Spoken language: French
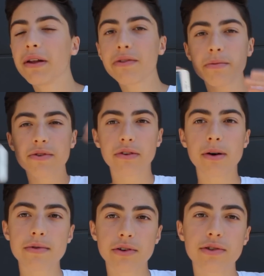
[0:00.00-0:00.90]
Plein de gros bisous à toi
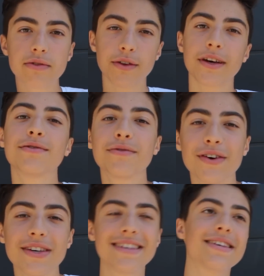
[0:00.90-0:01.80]
parce que je te vois très
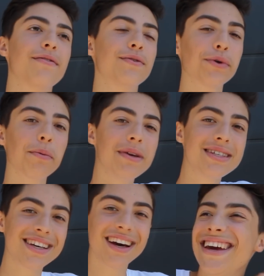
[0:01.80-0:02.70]
souvent et ça fait toujours
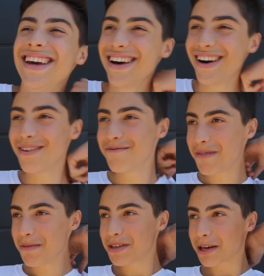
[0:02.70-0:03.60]
plaisir. Et
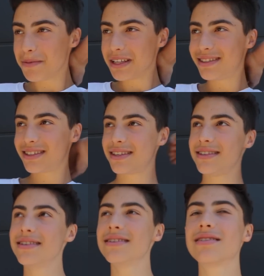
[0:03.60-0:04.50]
ma pire
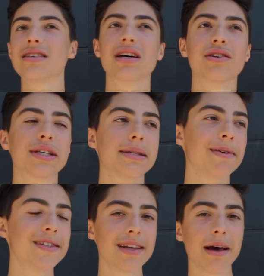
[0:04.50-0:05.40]
bêtise, je sais
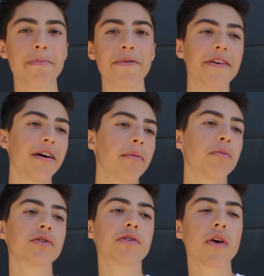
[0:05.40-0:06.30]
pas si c'est la pire mais
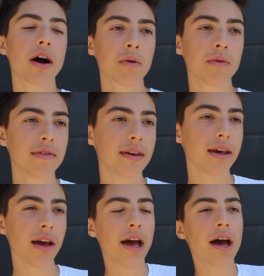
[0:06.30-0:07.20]
bon je vais vous
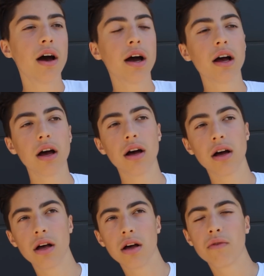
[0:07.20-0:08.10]
raconter.
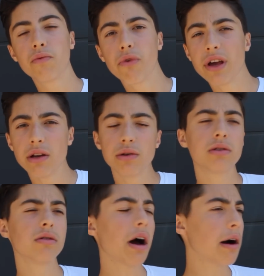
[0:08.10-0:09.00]
Euh, vous voyez le
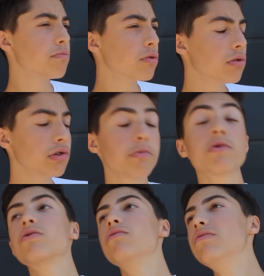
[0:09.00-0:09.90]
jeu Abo, je
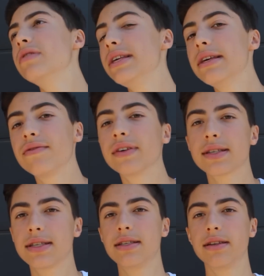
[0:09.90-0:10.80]
pense que vous voyez, enfin
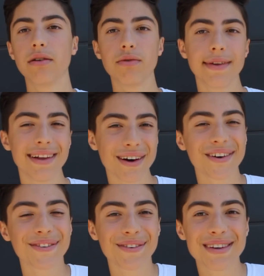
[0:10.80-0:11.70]
c'était le délire
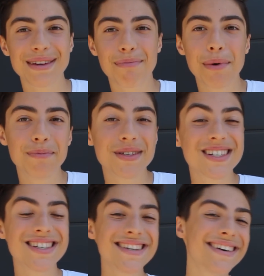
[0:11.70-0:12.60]
quand on était plus
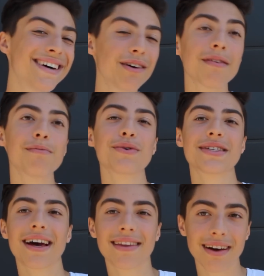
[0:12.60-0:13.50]
petit, hein, enfin pour
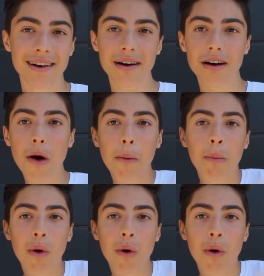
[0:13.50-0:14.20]
certains comme